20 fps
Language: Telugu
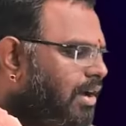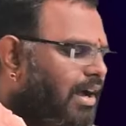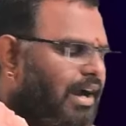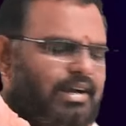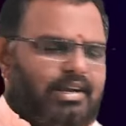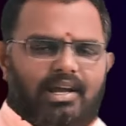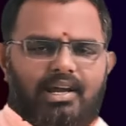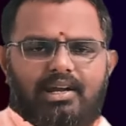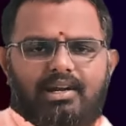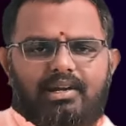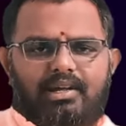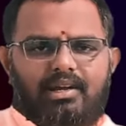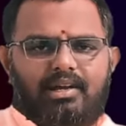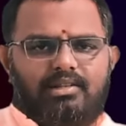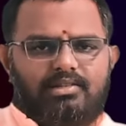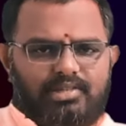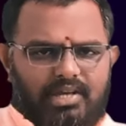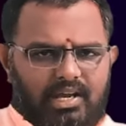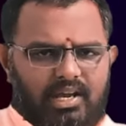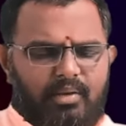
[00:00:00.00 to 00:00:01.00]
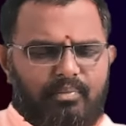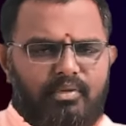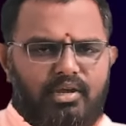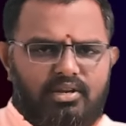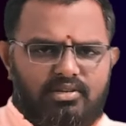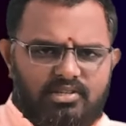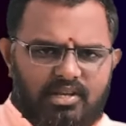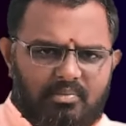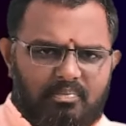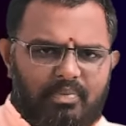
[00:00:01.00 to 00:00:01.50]
కటాకటిగా చక్కగా
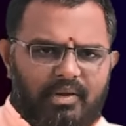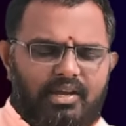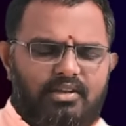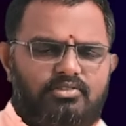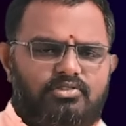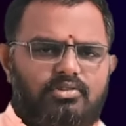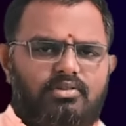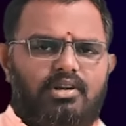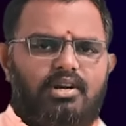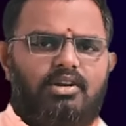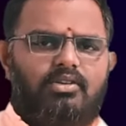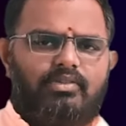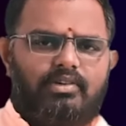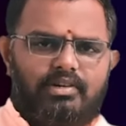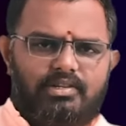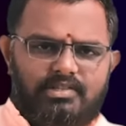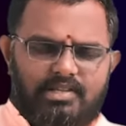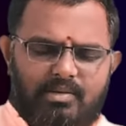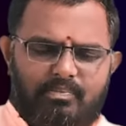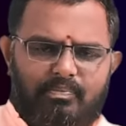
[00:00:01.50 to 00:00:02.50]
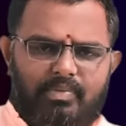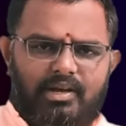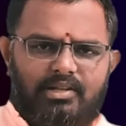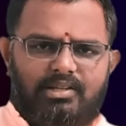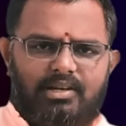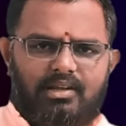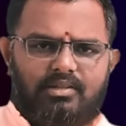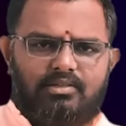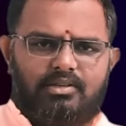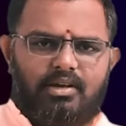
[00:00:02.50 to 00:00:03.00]
మీరు సంపాదించుకున్నటువంటి
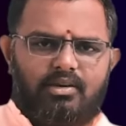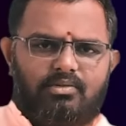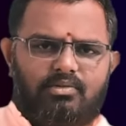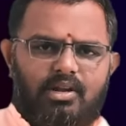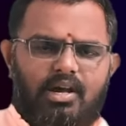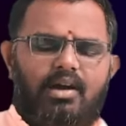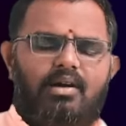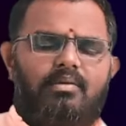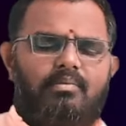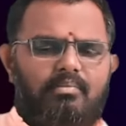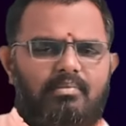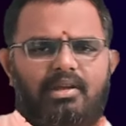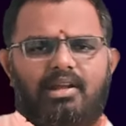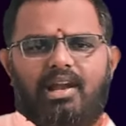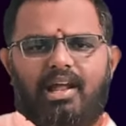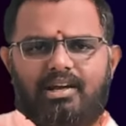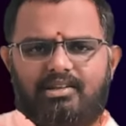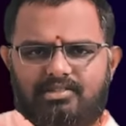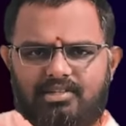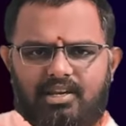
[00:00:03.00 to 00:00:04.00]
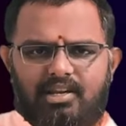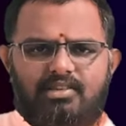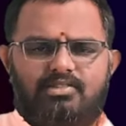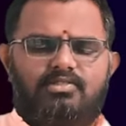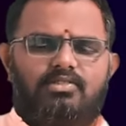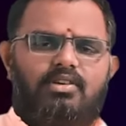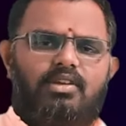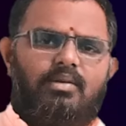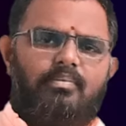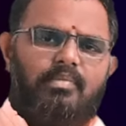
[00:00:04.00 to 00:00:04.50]
సంపాదన అంతా కూడా మీ
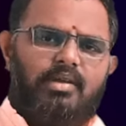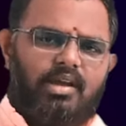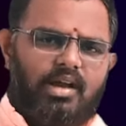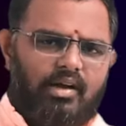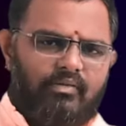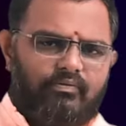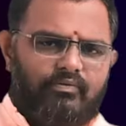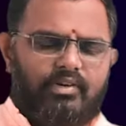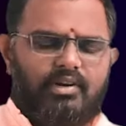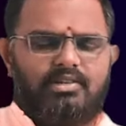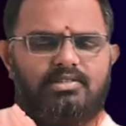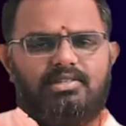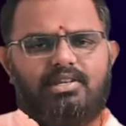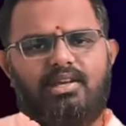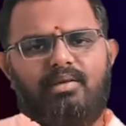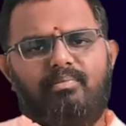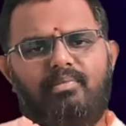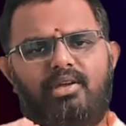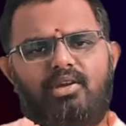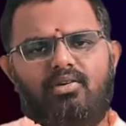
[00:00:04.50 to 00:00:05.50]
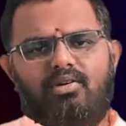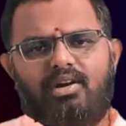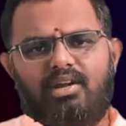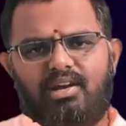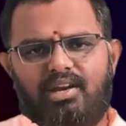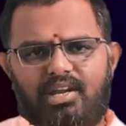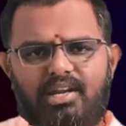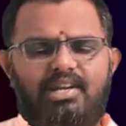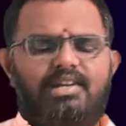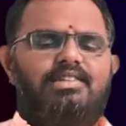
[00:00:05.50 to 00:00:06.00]
లగ్జరీస్కి మీ కంఫర్ట్స్కి మీ యొక్క
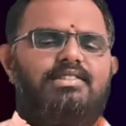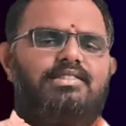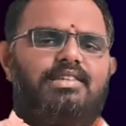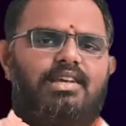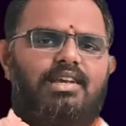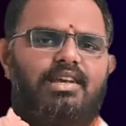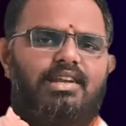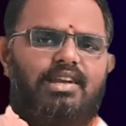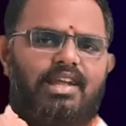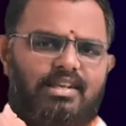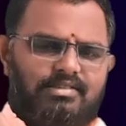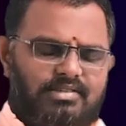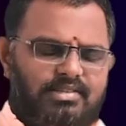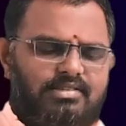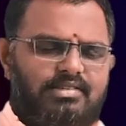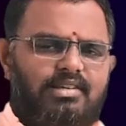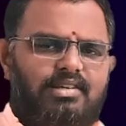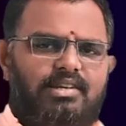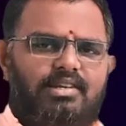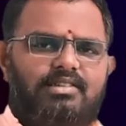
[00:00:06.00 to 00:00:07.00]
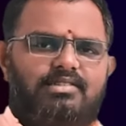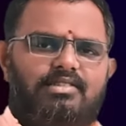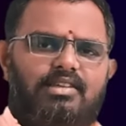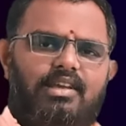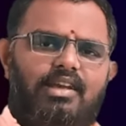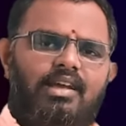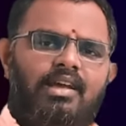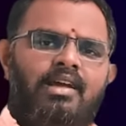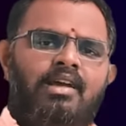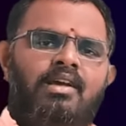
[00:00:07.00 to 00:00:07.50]
నీడ్స్కి
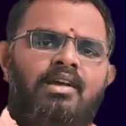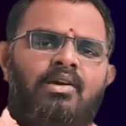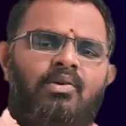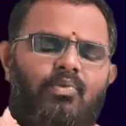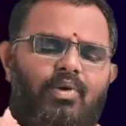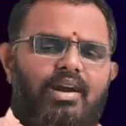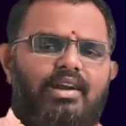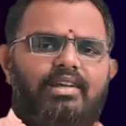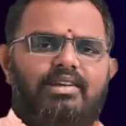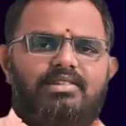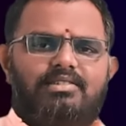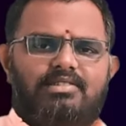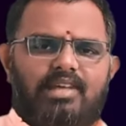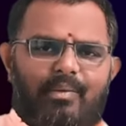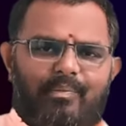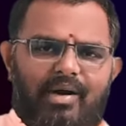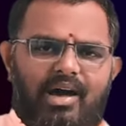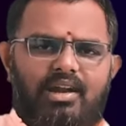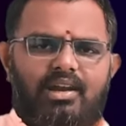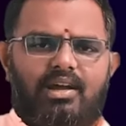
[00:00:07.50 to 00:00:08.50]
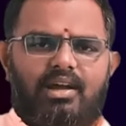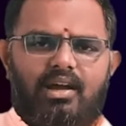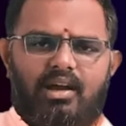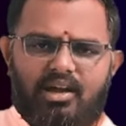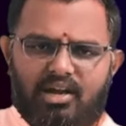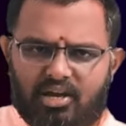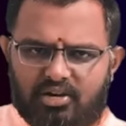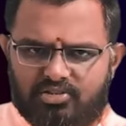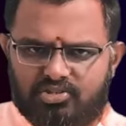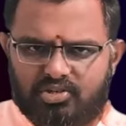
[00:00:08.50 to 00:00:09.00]
నెససిటీస్కి వాటికి సమానంగా
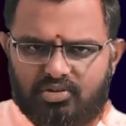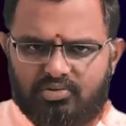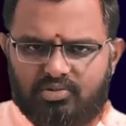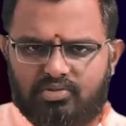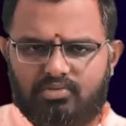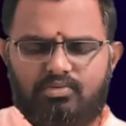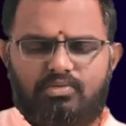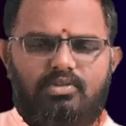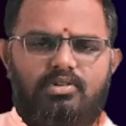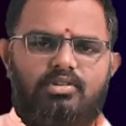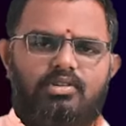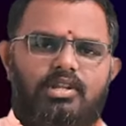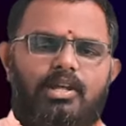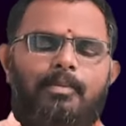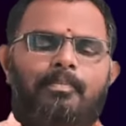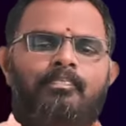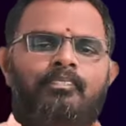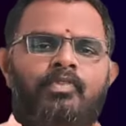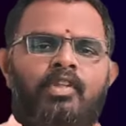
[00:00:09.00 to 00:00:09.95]
ఖర్చు అవుతూ ఉంటుంది